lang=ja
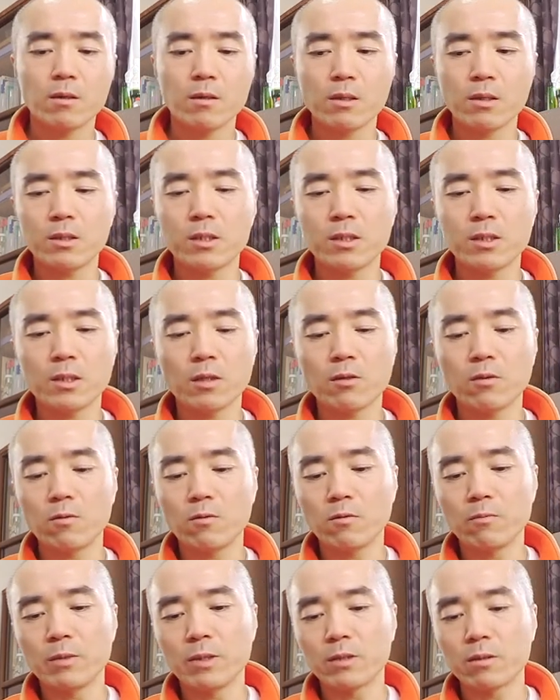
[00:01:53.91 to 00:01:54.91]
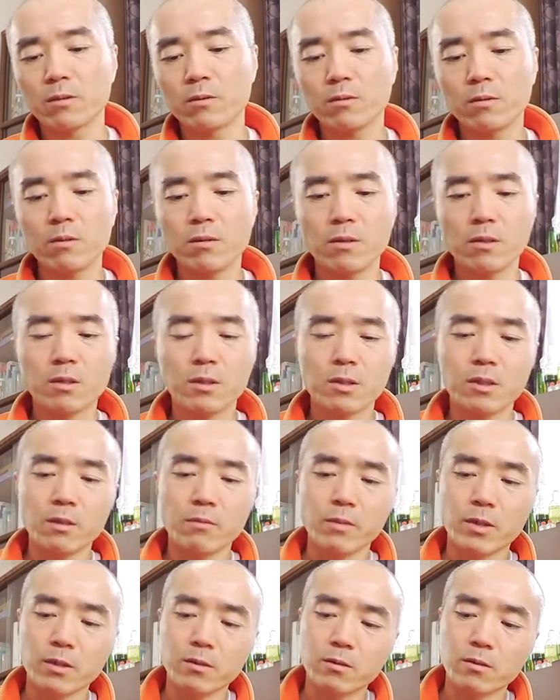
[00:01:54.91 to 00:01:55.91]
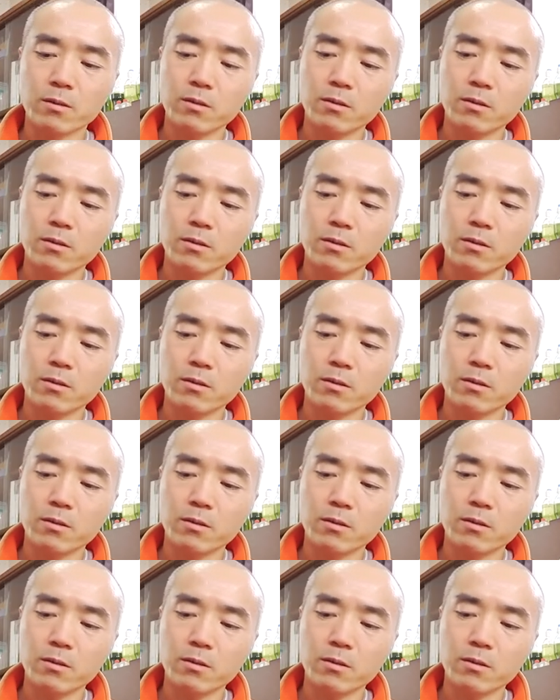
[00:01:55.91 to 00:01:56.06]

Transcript: うん、神社の井戸水を300